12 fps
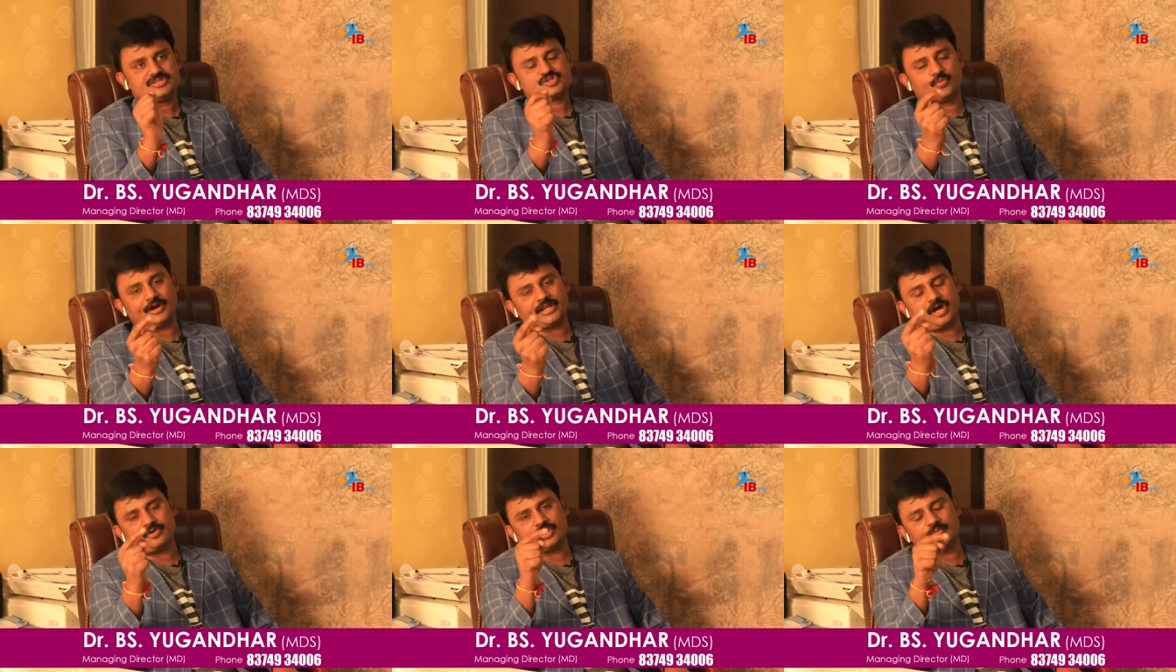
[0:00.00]
సో
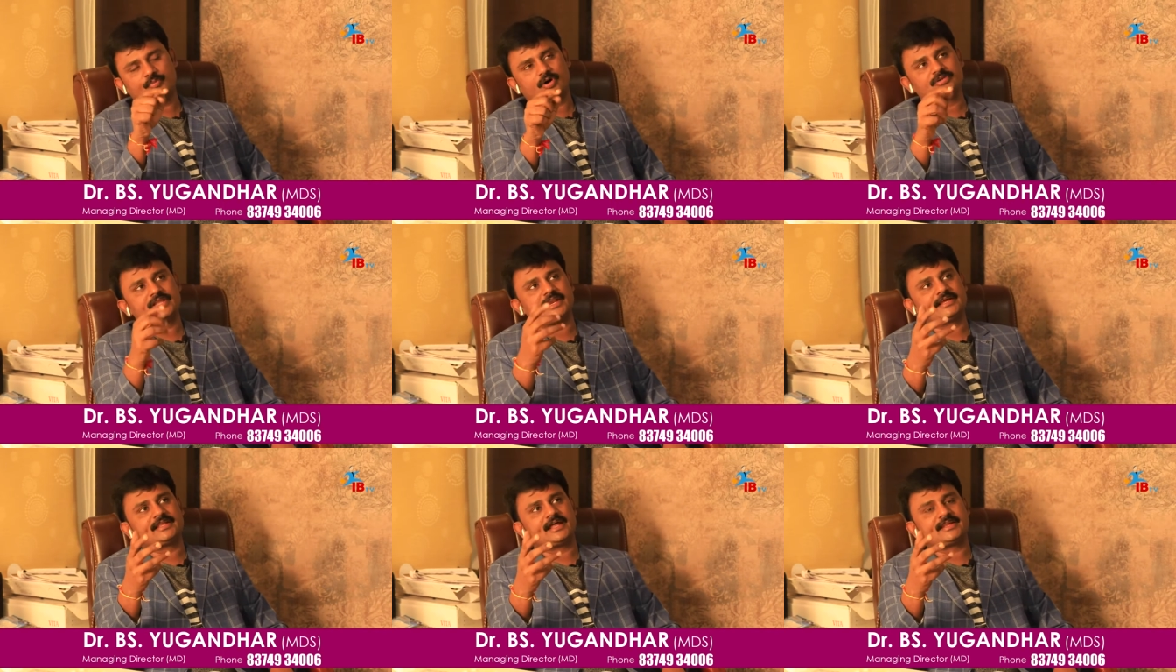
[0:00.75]
వాటి ఆరోగ్యం బాగుందా
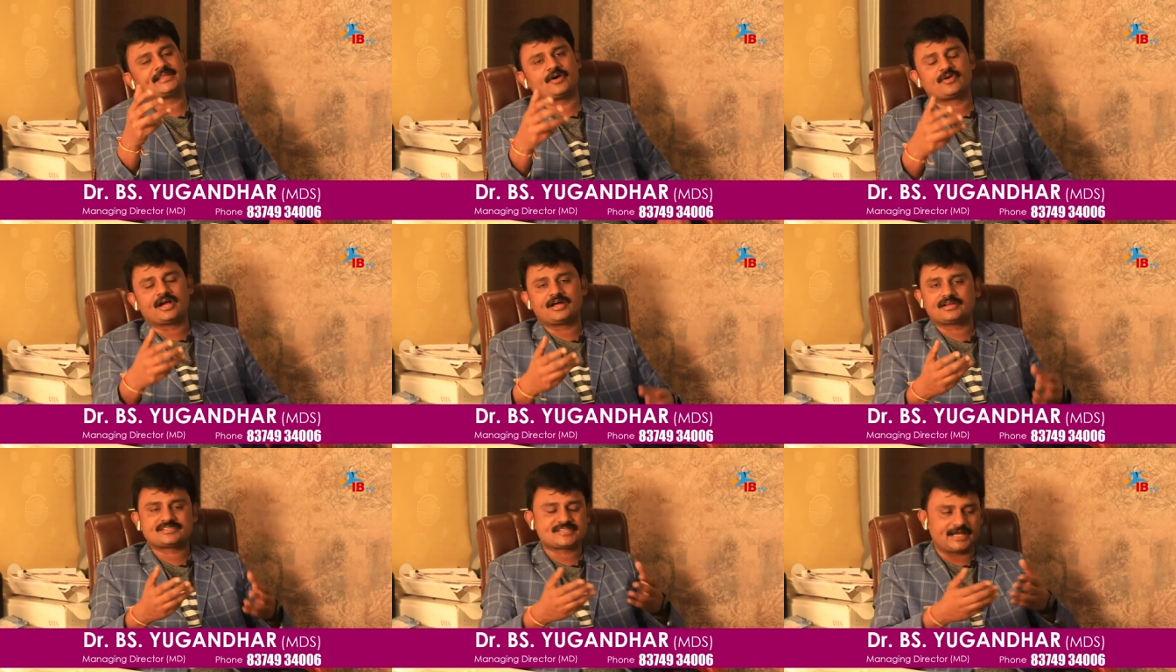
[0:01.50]
లేదా అనేది
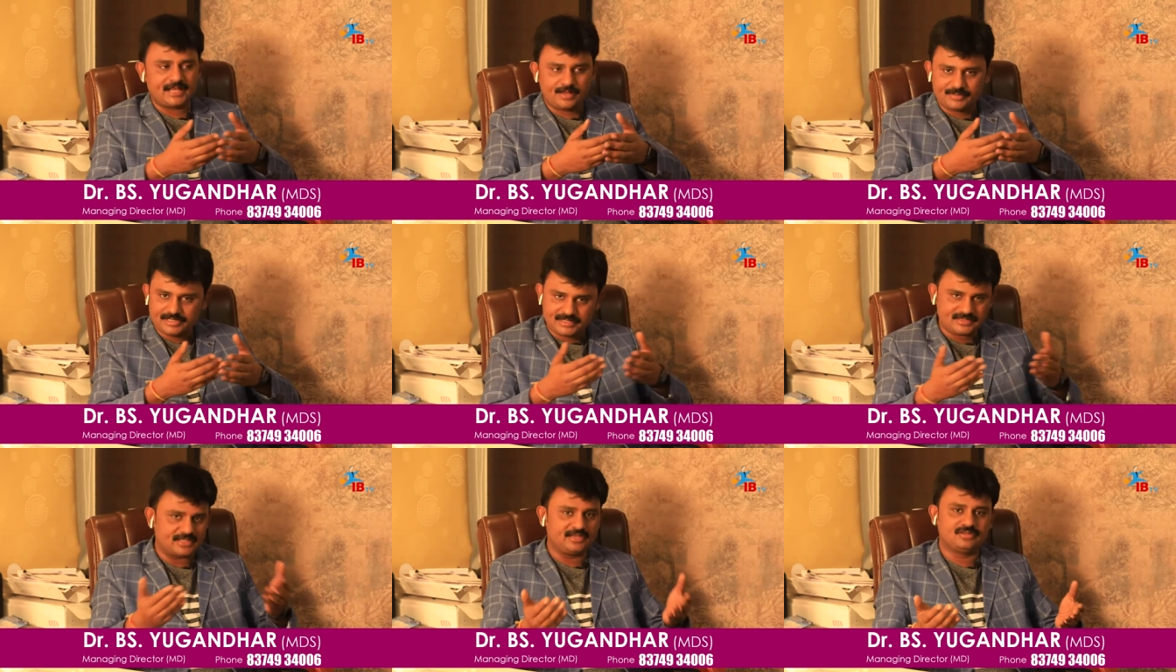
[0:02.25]
అవగాహన
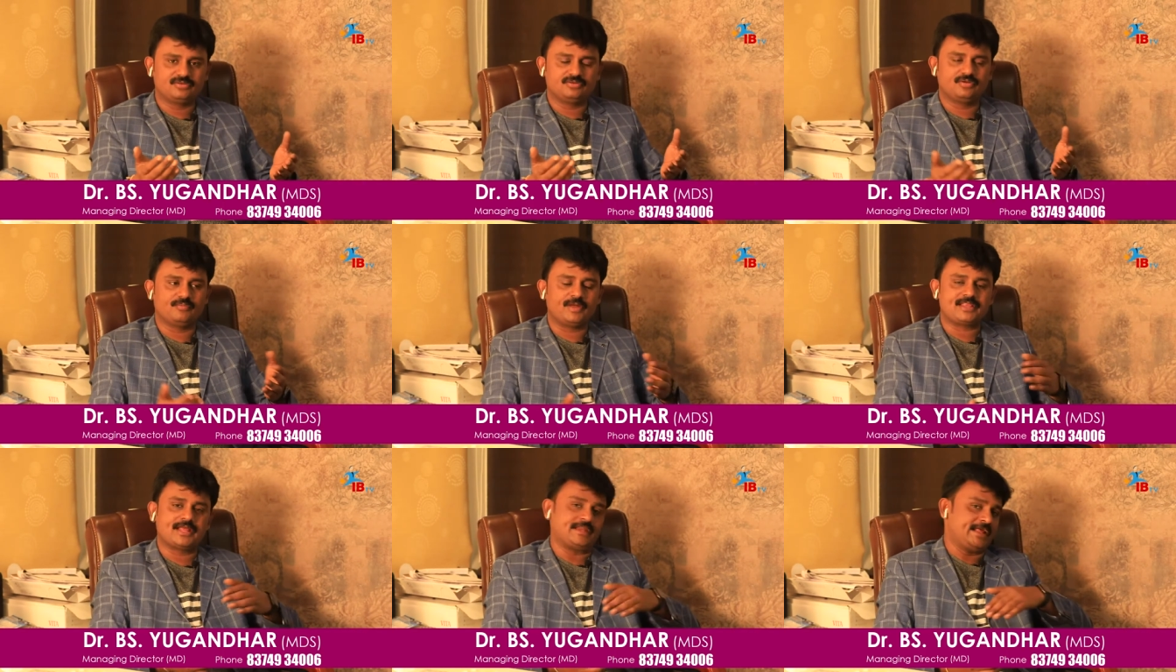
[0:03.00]
చాలామందికి తెలియదు
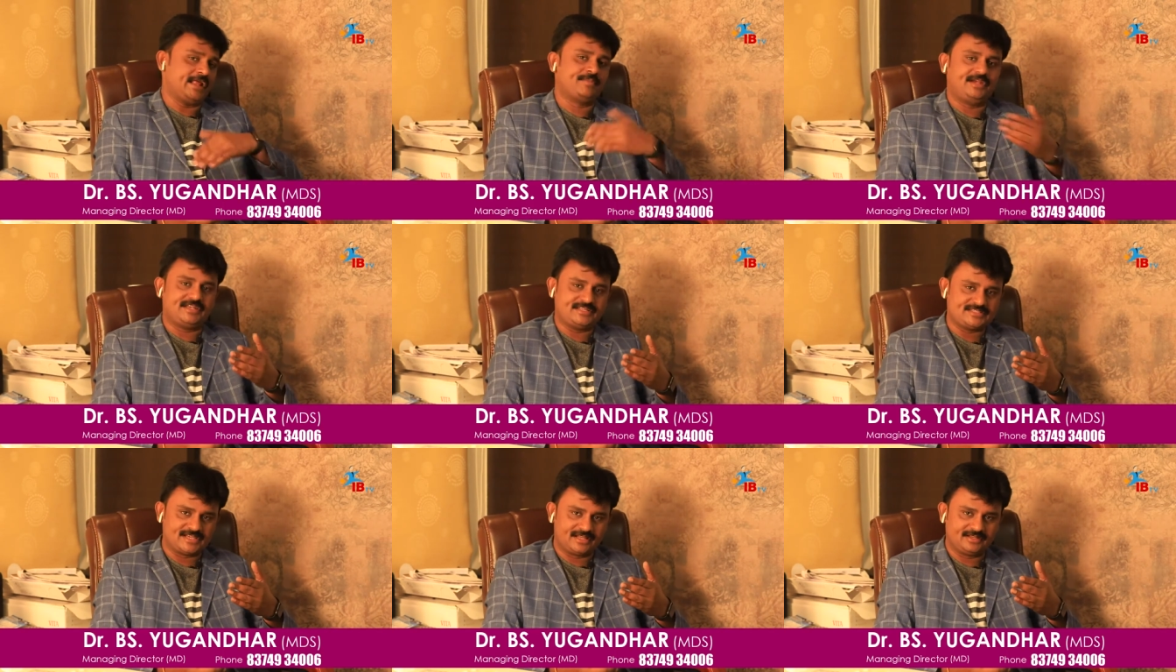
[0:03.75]
మరి దాన్ని ఎలా
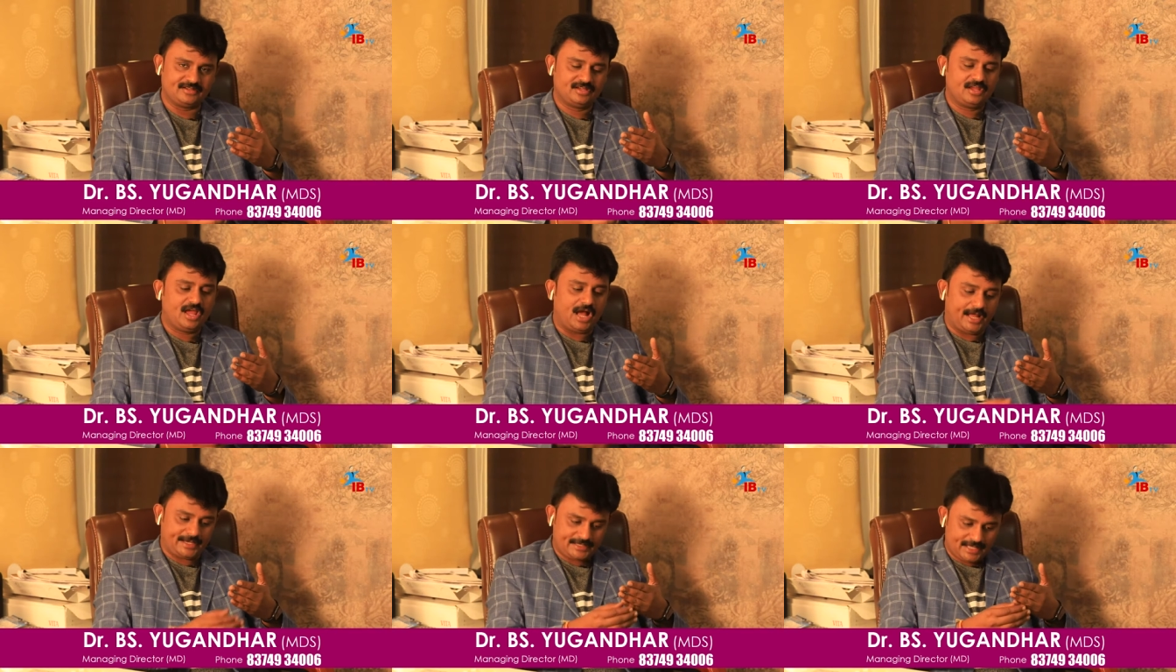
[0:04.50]
మెయింటైన్ చేయాలి
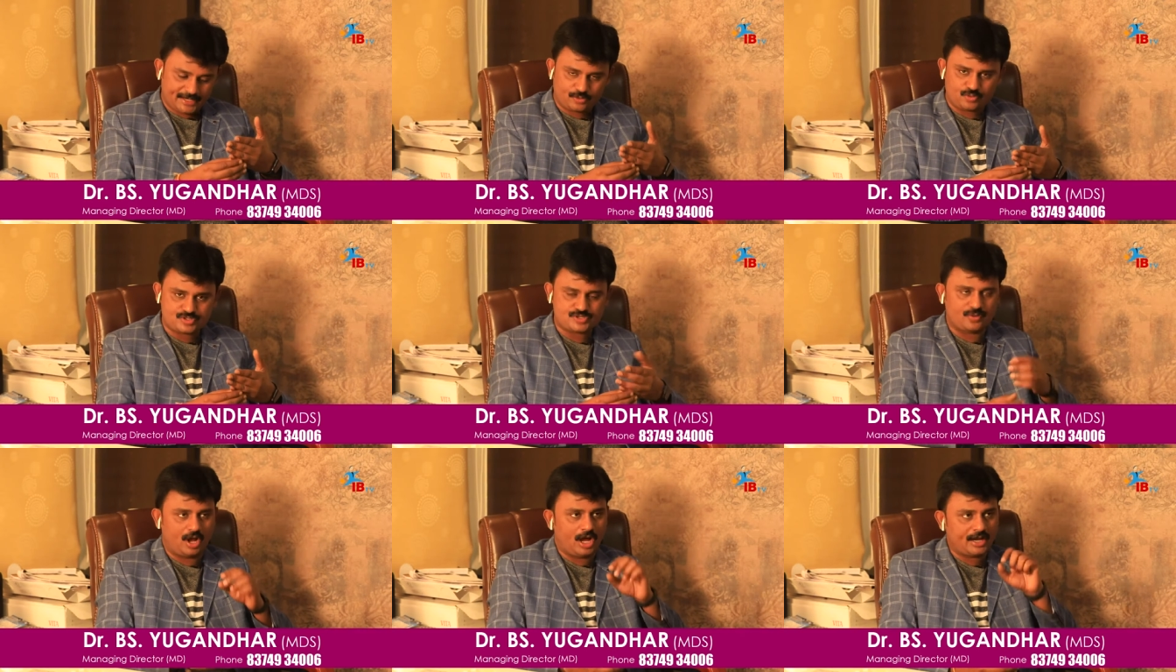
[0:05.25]
అనే
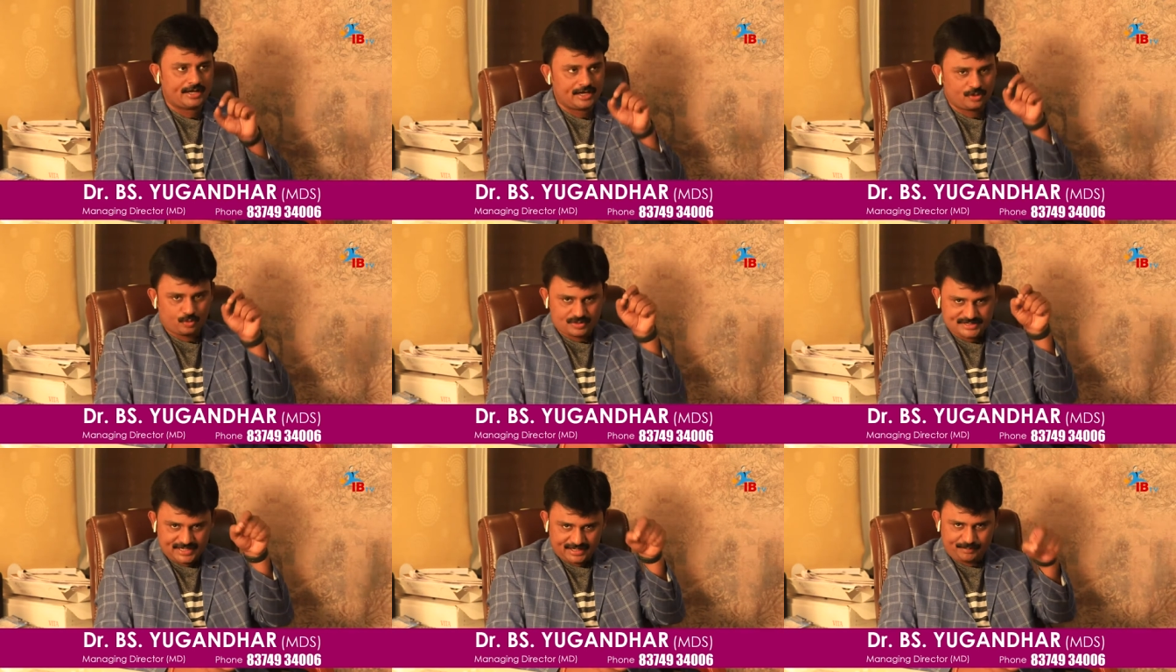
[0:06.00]
దానికోసం ఆరు నెలలకు
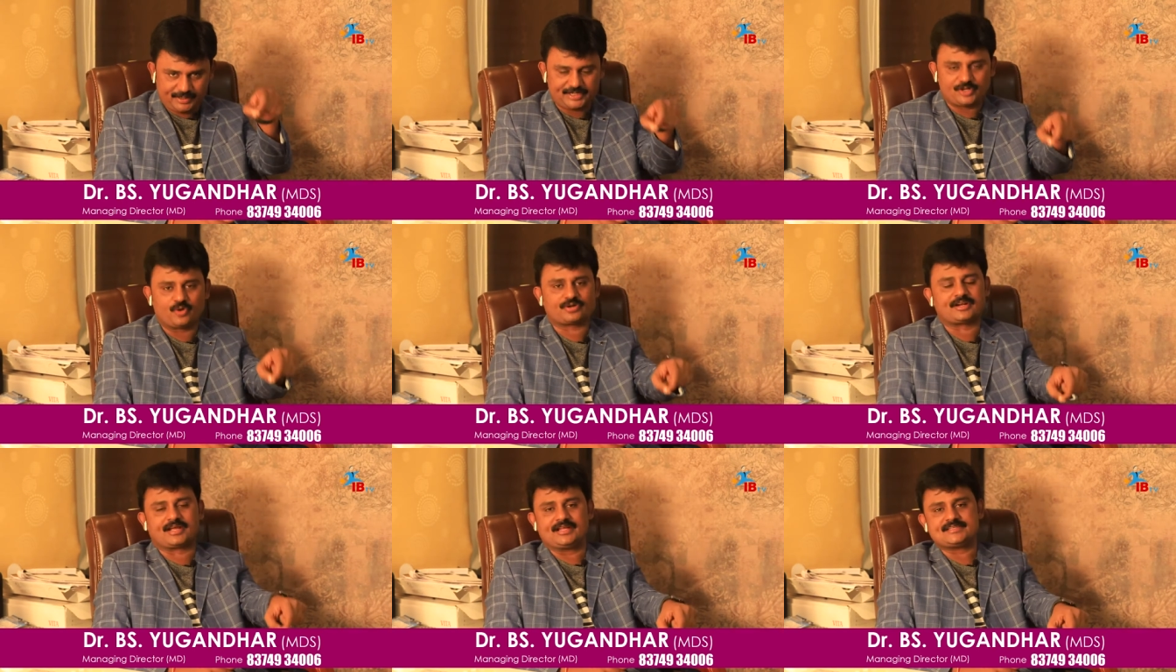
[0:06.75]
ఒకసారి పంటి
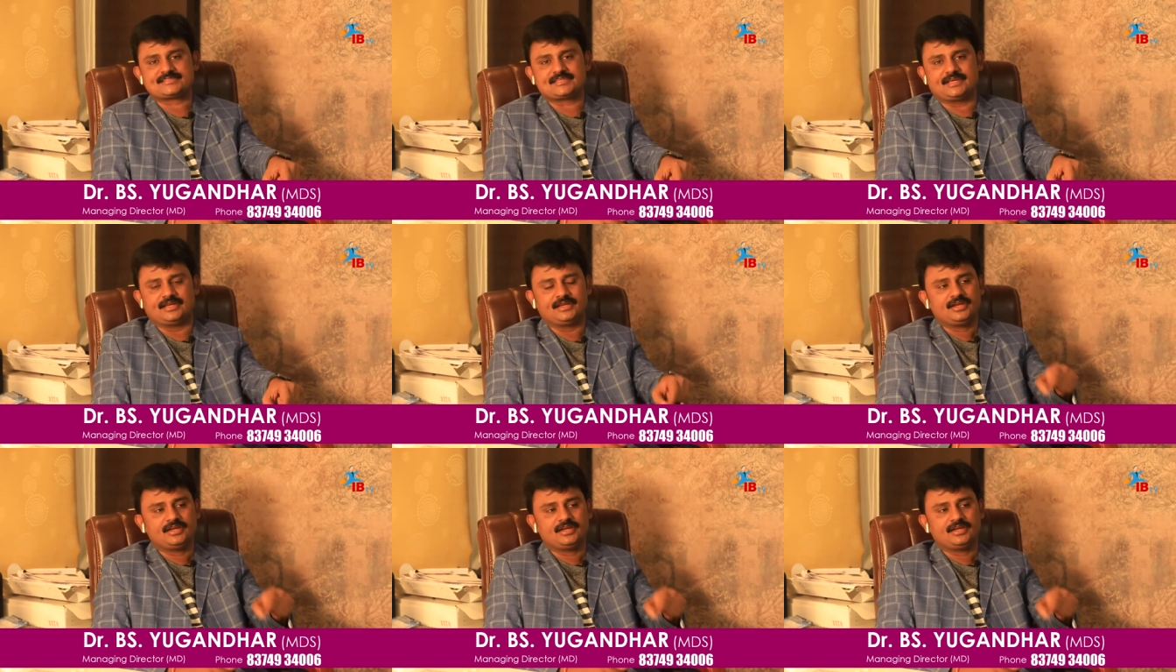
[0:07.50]
డాక్టర్ని కలిస్తే